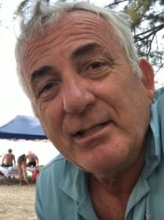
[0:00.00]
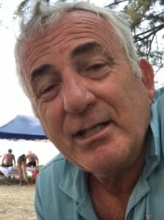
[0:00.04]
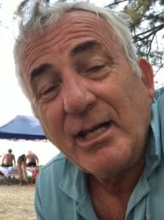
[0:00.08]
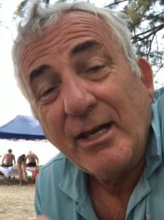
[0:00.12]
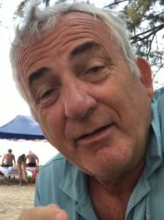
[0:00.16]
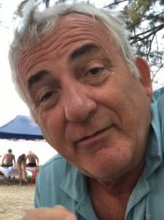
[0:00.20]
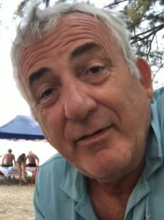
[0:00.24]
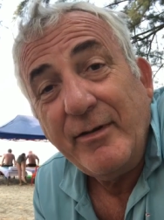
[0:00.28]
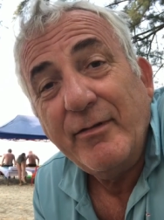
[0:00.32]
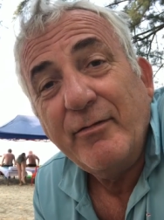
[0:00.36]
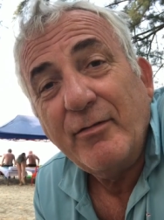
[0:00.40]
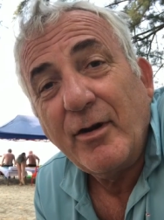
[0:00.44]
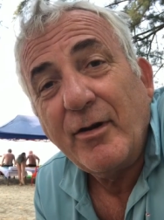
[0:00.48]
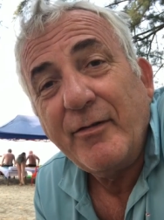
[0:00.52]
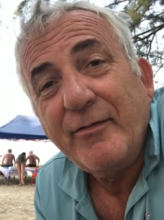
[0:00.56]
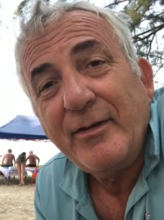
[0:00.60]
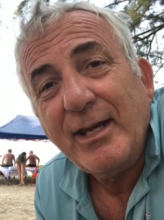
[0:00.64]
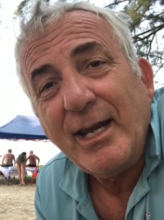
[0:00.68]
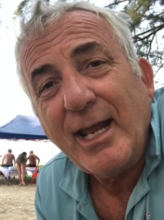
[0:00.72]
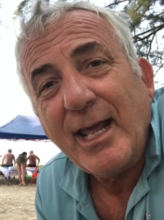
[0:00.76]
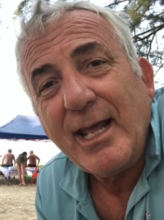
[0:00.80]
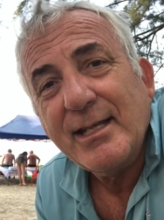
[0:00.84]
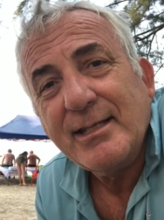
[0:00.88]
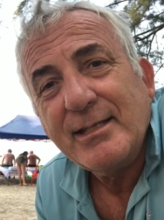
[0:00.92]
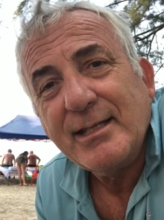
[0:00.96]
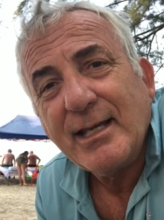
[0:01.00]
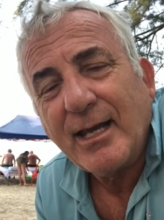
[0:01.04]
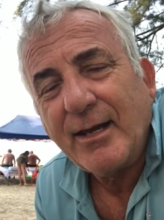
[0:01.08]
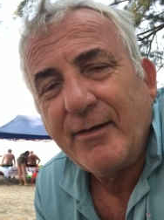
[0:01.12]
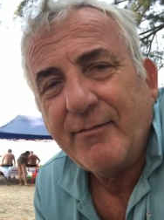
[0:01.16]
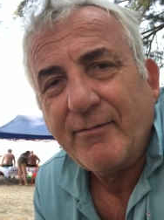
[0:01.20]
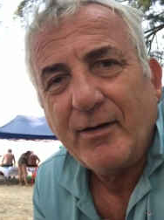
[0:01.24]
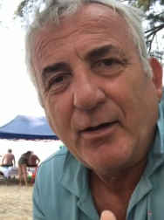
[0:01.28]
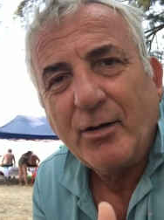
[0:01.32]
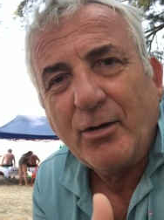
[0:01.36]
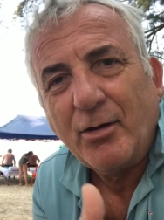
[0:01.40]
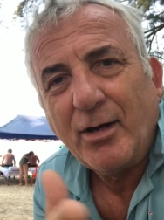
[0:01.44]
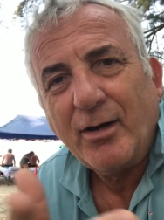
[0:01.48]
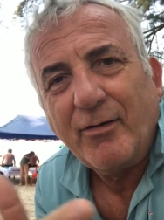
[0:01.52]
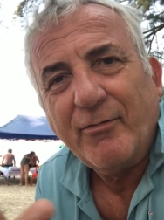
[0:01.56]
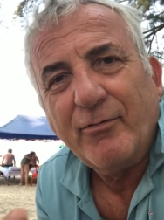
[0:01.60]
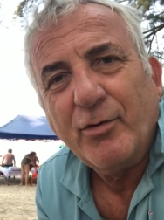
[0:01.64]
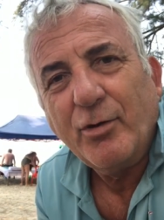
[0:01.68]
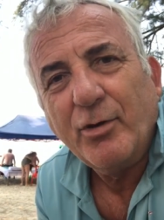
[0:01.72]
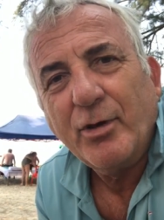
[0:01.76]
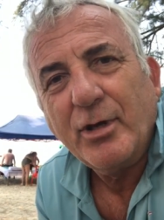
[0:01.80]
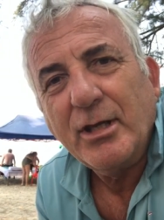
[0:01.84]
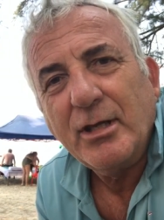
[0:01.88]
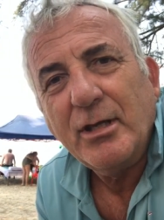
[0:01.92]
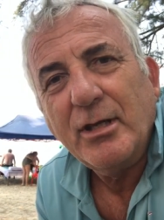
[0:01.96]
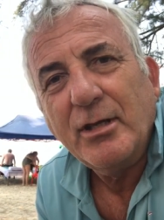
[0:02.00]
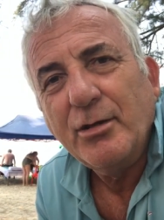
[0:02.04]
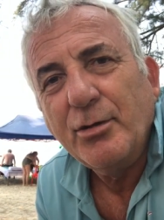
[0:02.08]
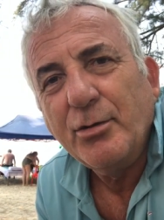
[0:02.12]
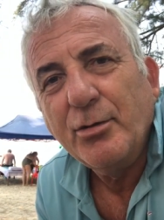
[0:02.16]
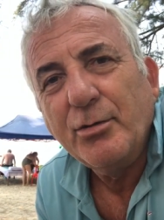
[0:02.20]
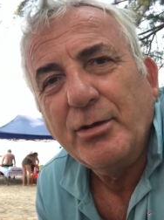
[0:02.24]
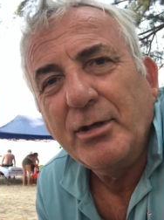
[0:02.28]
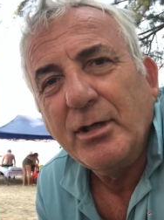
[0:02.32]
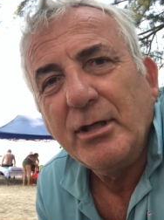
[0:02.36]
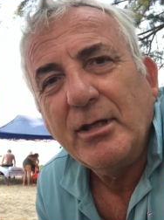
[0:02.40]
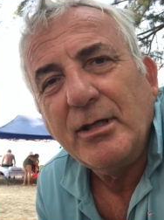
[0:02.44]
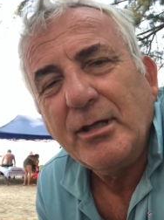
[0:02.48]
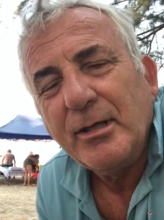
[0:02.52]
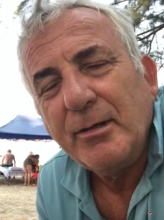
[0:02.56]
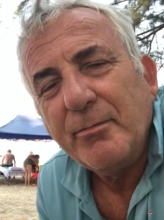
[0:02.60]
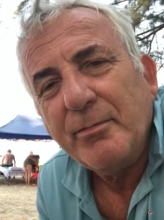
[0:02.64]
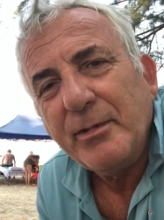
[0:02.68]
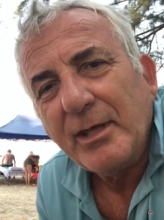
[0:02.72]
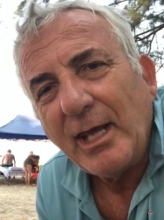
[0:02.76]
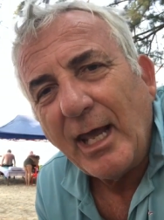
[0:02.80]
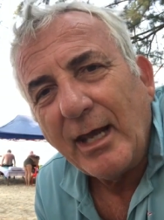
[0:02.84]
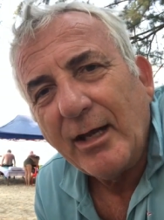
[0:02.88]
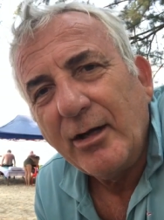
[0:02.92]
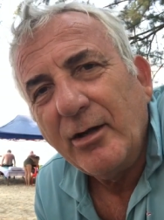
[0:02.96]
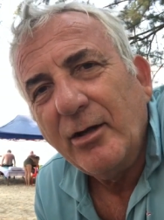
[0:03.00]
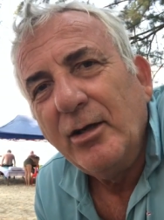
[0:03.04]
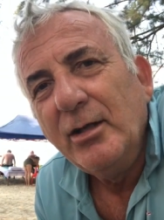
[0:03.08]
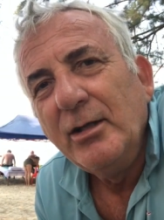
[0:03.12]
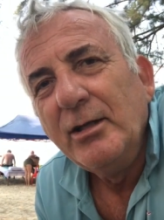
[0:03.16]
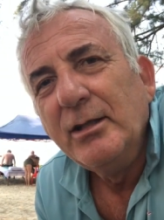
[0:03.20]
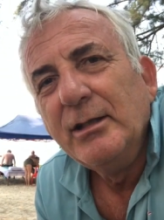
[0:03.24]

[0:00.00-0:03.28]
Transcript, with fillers: che vivono a Venezia e che fanno lavori di tutti i tipi. Ecco,